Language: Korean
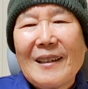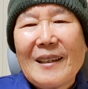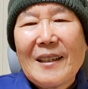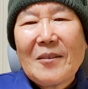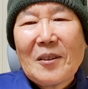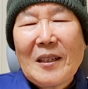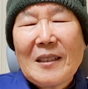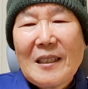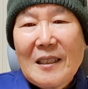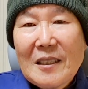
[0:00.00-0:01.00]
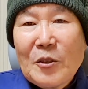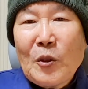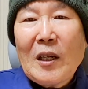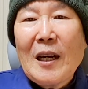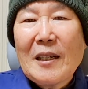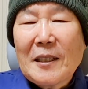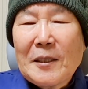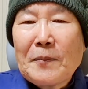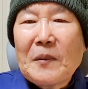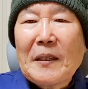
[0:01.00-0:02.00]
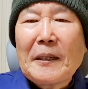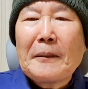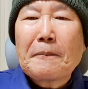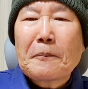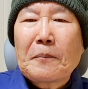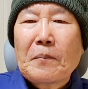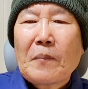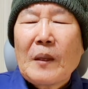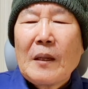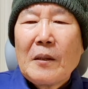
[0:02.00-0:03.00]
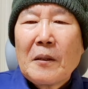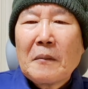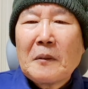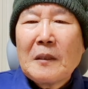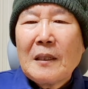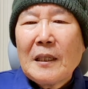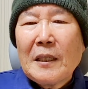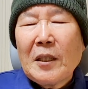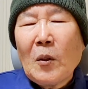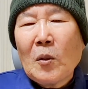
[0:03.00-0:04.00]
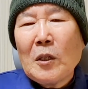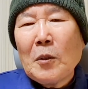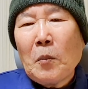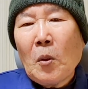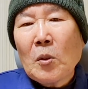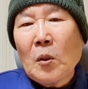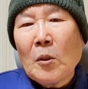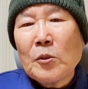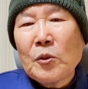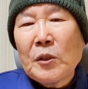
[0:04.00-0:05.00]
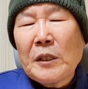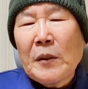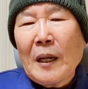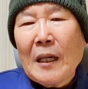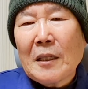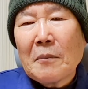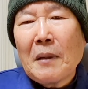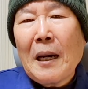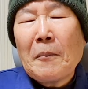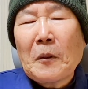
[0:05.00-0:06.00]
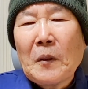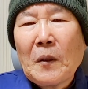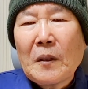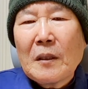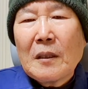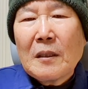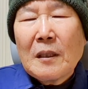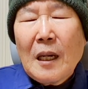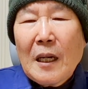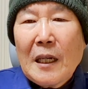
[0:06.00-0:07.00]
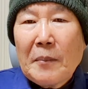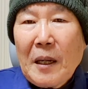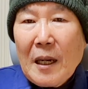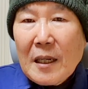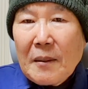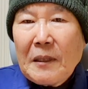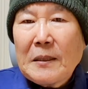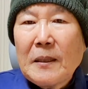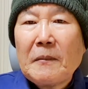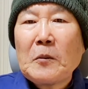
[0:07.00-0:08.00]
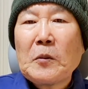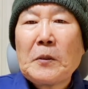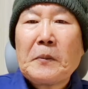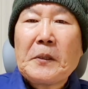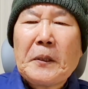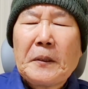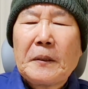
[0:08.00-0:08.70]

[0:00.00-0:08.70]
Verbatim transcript: 그 우리가 큰 죄가 아니겠습니까? 여러분 이때 오늘 이 포도원 주기와 같은 마음으로 하나님 한 해만 참아주십시오.